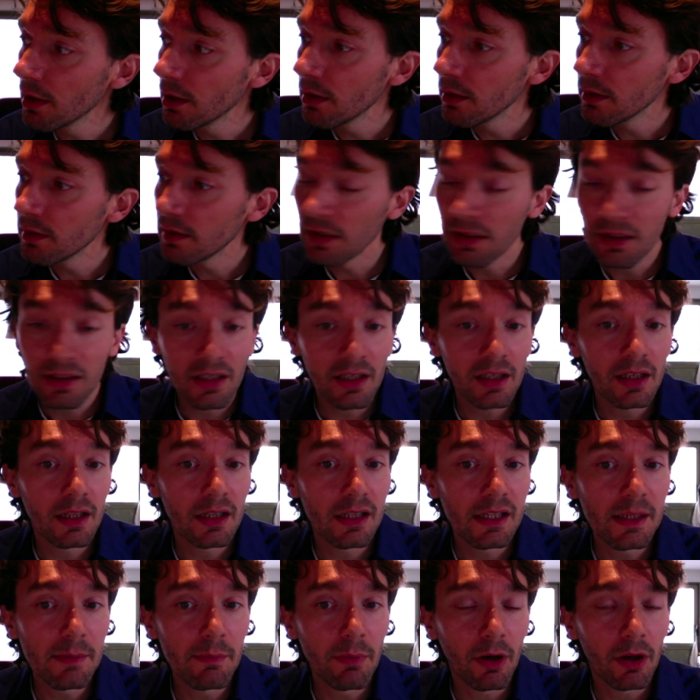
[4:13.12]
des traits
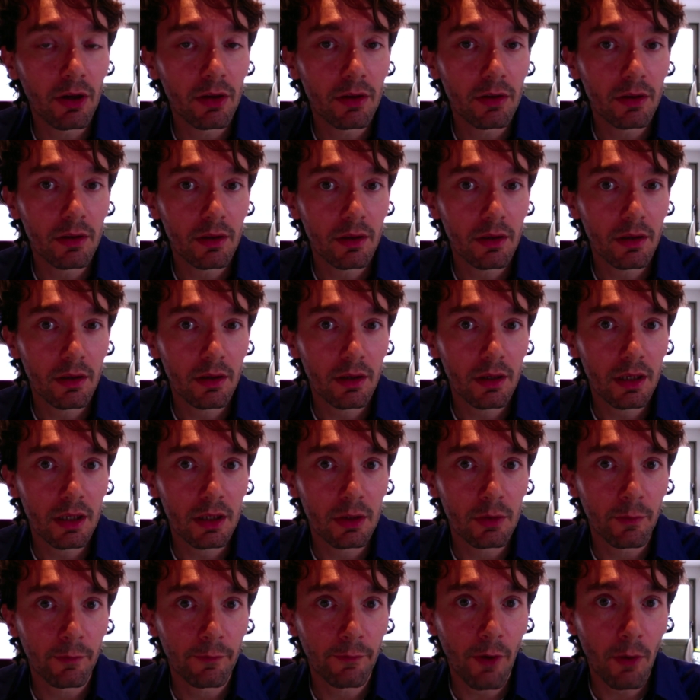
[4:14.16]
libres qui
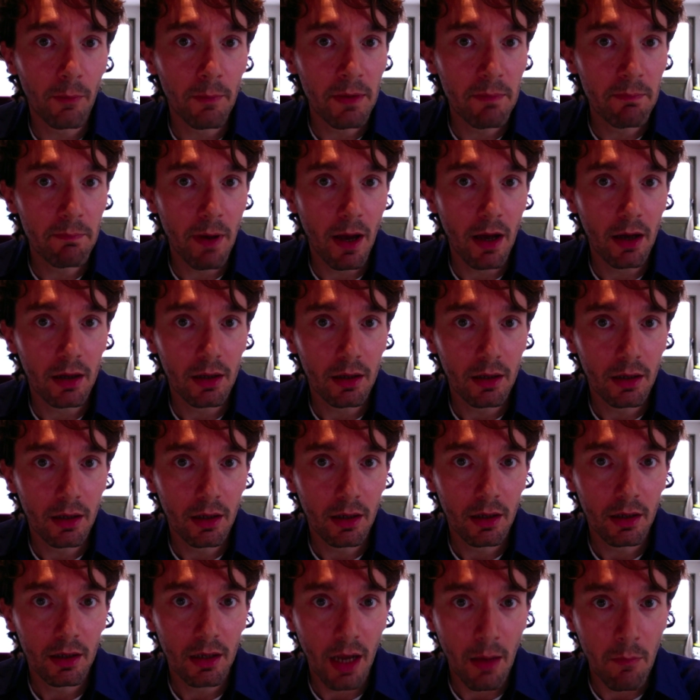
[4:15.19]
ne formaient pas
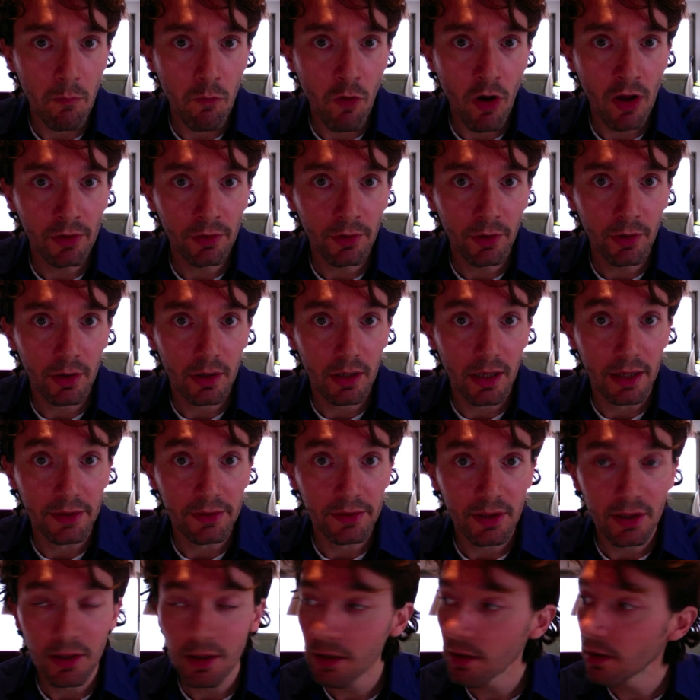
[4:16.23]
la moindre
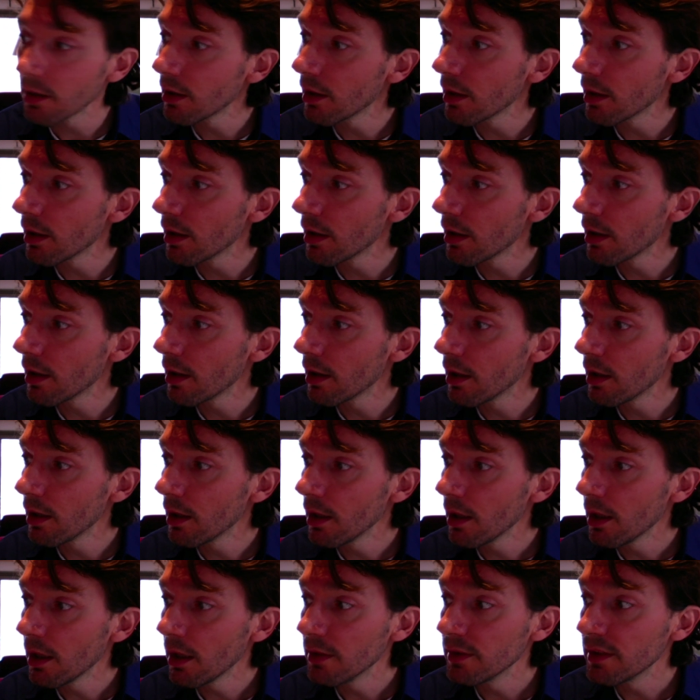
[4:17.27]
lettre,
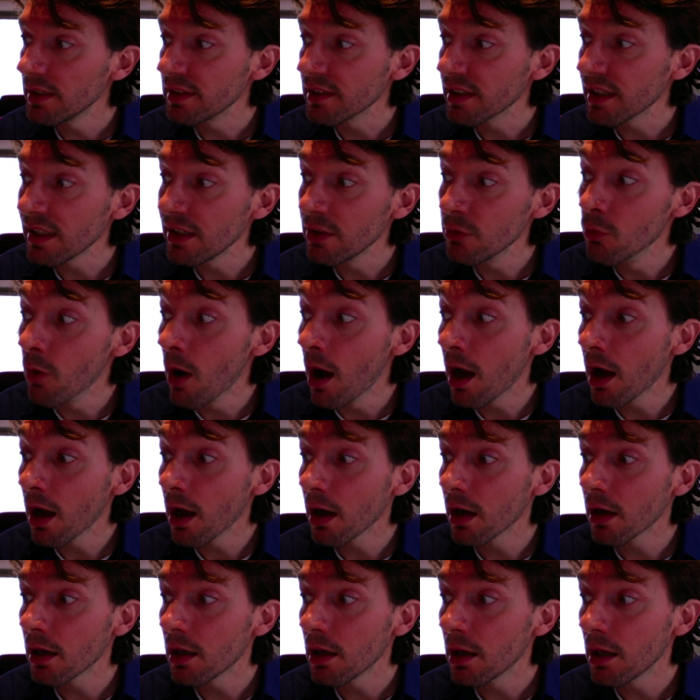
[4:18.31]
des traits
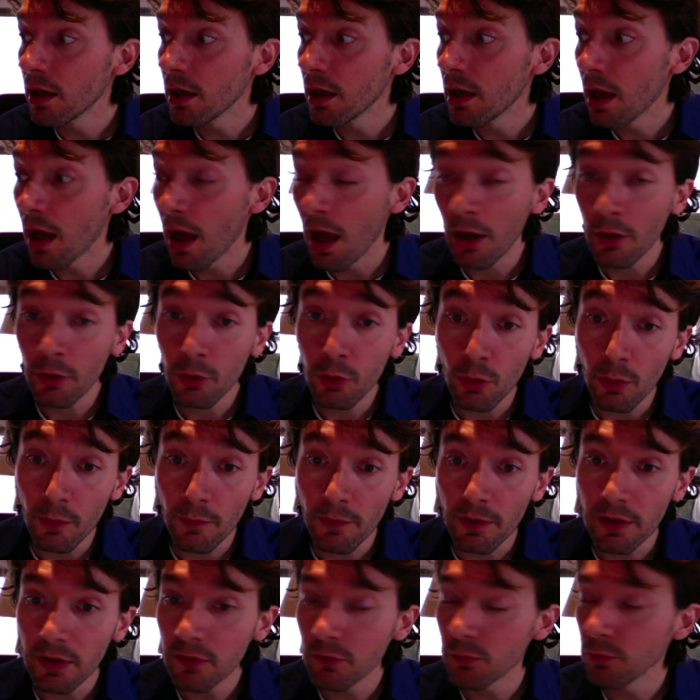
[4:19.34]
noirs,
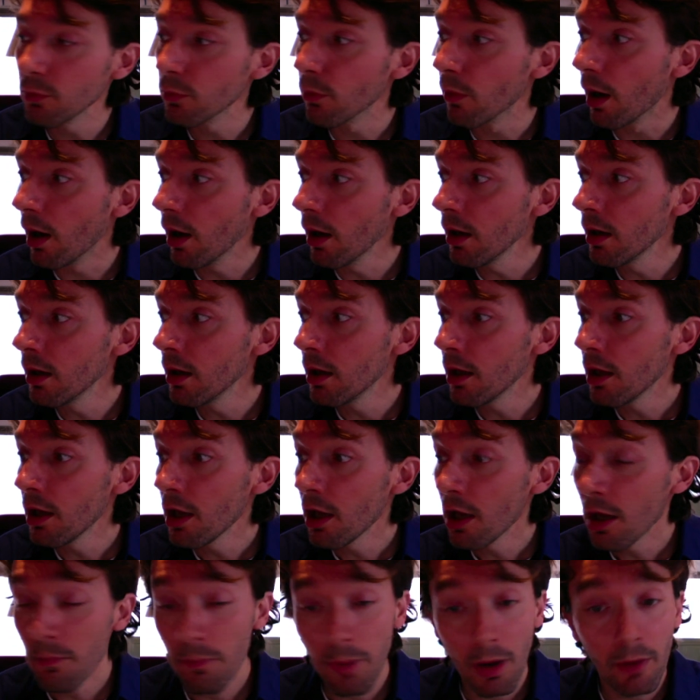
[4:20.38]
incurvés ou droits,
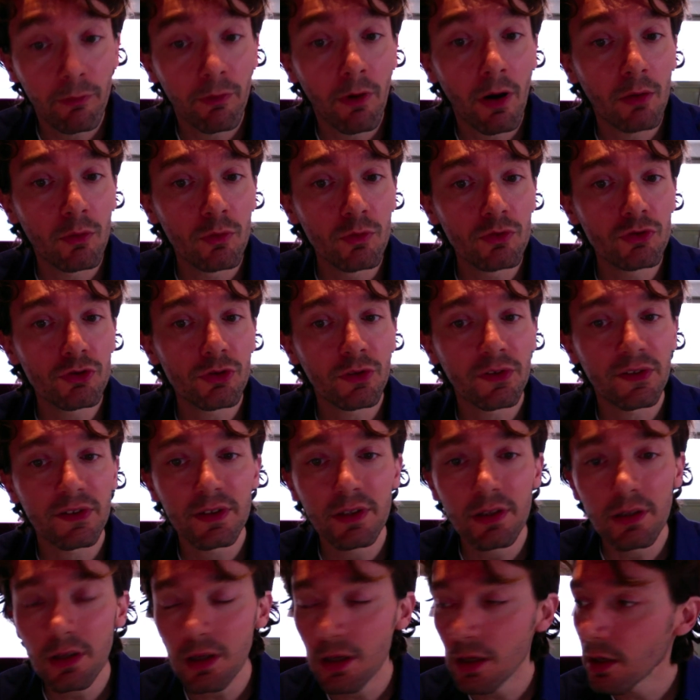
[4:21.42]
parfois rouges
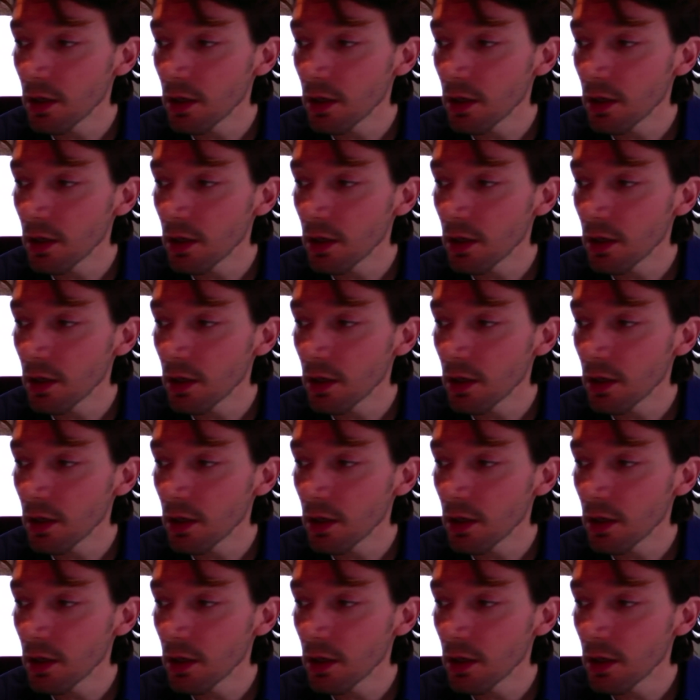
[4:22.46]
aussi.